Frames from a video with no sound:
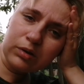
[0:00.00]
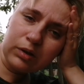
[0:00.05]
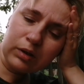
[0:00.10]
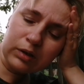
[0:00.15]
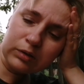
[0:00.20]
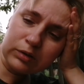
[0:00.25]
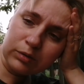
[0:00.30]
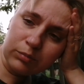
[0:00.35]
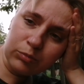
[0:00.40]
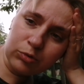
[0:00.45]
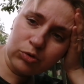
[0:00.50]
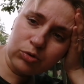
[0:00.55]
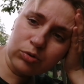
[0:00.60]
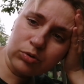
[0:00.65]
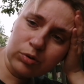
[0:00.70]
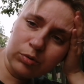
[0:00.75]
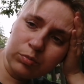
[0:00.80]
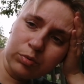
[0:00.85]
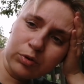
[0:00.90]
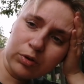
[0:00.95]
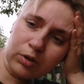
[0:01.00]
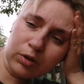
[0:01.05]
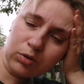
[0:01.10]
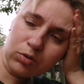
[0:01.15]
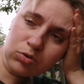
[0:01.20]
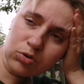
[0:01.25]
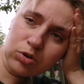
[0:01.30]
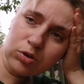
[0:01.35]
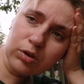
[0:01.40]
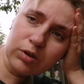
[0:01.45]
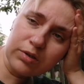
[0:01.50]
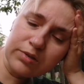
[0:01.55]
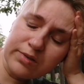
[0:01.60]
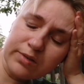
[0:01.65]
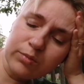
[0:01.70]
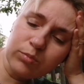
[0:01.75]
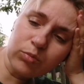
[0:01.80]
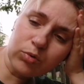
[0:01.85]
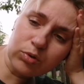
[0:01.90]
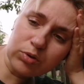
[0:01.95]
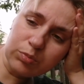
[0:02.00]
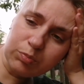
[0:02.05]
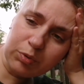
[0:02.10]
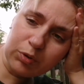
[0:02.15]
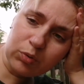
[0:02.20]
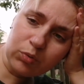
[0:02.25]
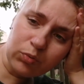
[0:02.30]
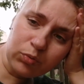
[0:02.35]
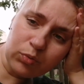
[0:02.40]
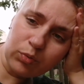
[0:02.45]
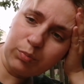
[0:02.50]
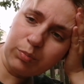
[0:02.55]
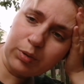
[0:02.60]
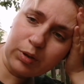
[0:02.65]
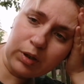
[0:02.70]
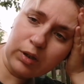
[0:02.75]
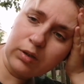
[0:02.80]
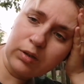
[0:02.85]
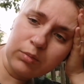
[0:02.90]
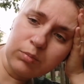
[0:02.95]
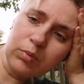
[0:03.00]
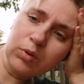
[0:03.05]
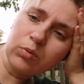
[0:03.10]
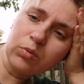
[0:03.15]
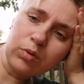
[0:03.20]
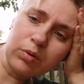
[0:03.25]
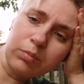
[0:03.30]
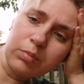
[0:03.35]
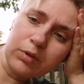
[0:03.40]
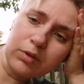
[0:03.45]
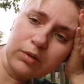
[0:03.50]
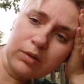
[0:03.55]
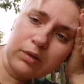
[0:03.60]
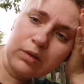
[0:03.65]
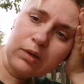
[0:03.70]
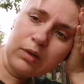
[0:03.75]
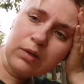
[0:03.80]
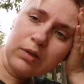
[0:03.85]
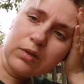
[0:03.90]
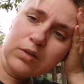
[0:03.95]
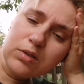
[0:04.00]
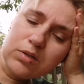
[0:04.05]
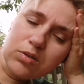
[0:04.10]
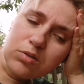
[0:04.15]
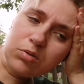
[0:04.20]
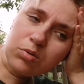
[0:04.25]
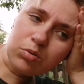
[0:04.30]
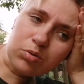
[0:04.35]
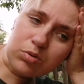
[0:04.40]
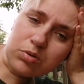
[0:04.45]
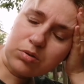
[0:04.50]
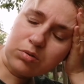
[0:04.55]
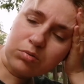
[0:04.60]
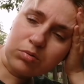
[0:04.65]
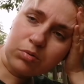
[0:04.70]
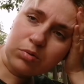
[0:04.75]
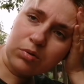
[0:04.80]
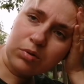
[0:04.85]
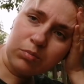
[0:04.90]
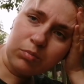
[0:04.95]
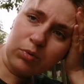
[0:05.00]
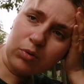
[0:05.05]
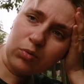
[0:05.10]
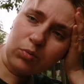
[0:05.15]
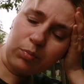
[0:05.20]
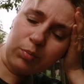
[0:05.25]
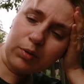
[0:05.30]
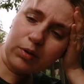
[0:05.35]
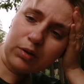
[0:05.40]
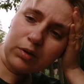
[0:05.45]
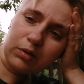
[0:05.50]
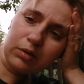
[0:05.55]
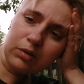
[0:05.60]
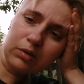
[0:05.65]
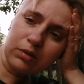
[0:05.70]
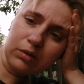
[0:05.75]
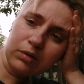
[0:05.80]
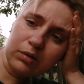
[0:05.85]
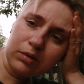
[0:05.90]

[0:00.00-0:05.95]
Как самочувствие будет хорошее, я сниму распаковку. Пока не могу, ребят. Серьезно говорю, не могу пока.